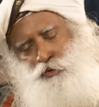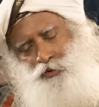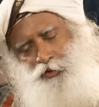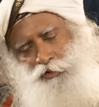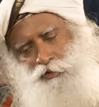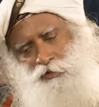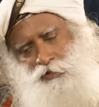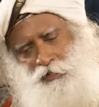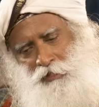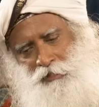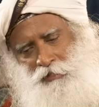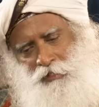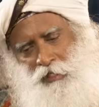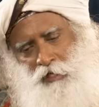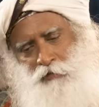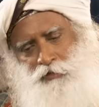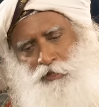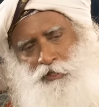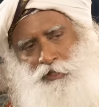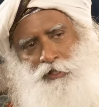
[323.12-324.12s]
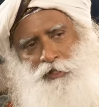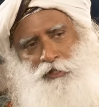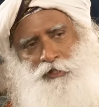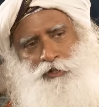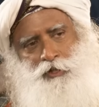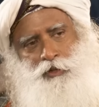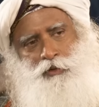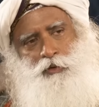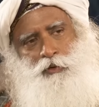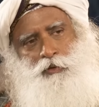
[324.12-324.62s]
ধরো ছ হাজার
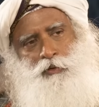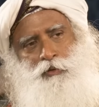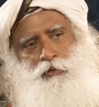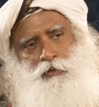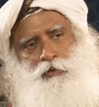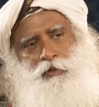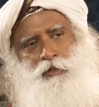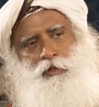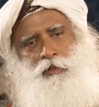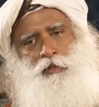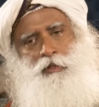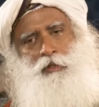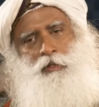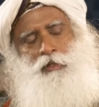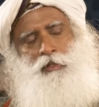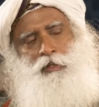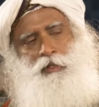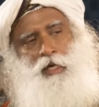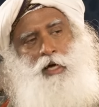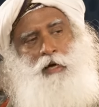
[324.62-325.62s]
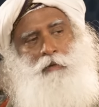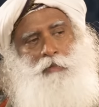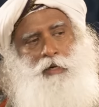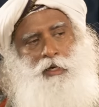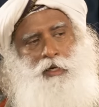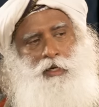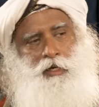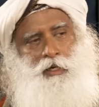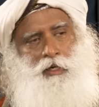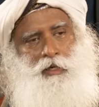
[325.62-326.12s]
বছর আগে রামের
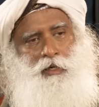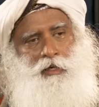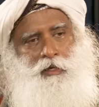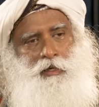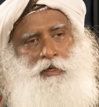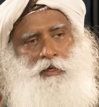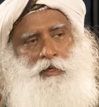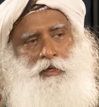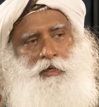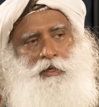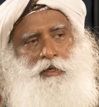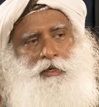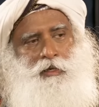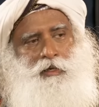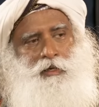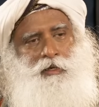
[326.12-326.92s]
যে স্ত্রী ছিল